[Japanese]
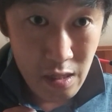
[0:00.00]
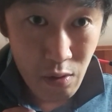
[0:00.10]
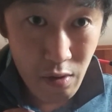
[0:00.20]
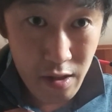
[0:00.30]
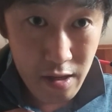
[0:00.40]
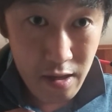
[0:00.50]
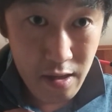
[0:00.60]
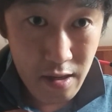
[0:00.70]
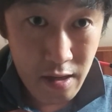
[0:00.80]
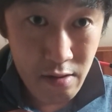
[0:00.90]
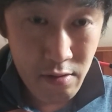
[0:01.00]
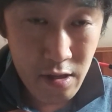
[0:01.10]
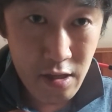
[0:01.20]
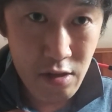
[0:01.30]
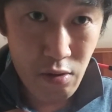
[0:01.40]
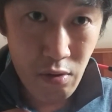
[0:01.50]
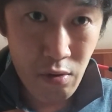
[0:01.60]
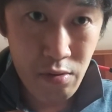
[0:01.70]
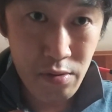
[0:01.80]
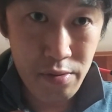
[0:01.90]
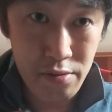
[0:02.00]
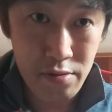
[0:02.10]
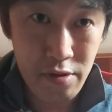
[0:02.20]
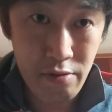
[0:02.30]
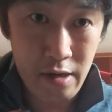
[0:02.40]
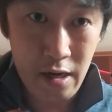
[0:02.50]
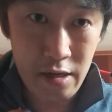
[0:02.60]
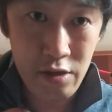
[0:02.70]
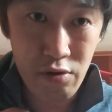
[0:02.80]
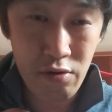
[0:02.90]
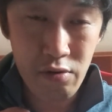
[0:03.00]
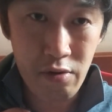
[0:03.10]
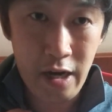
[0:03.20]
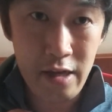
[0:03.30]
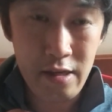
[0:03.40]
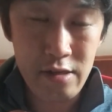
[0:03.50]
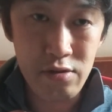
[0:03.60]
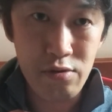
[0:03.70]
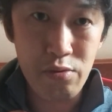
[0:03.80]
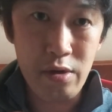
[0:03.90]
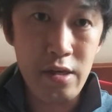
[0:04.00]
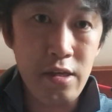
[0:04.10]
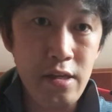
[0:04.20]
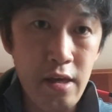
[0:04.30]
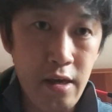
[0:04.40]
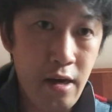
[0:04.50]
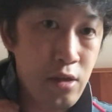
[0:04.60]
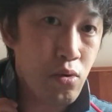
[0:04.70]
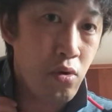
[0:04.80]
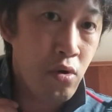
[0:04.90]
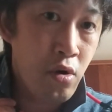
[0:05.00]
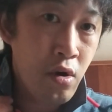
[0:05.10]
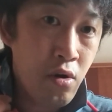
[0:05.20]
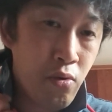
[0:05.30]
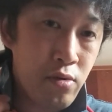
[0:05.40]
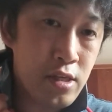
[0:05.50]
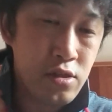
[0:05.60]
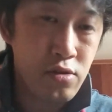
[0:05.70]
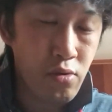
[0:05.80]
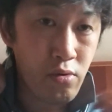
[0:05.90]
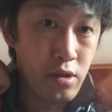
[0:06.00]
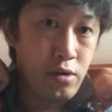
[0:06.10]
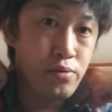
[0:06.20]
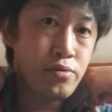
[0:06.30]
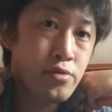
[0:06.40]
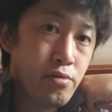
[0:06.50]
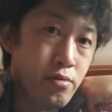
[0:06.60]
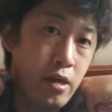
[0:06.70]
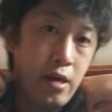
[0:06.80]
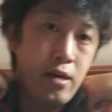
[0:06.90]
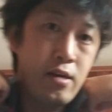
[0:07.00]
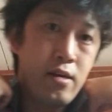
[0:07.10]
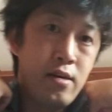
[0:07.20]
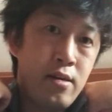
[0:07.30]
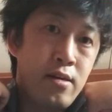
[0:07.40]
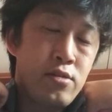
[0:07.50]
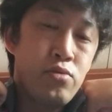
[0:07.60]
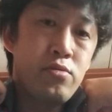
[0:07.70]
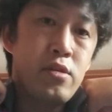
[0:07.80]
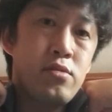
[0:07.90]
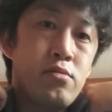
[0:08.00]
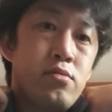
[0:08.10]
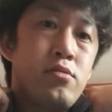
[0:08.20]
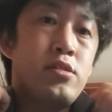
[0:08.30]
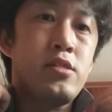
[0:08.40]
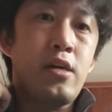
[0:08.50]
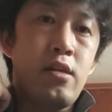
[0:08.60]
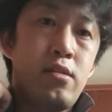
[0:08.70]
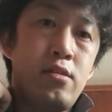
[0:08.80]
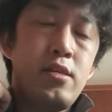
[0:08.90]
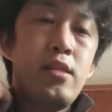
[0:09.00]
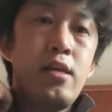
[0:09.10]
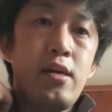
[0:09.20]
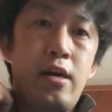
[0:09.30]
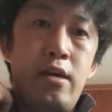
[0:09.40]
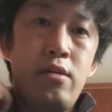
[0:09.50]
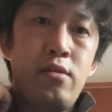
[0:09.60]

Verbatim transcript: これで LED のオンオフっていうか、色を変えたりすることができて、あと、同じくここに風量をね、調整するスイッチがあって、3段階、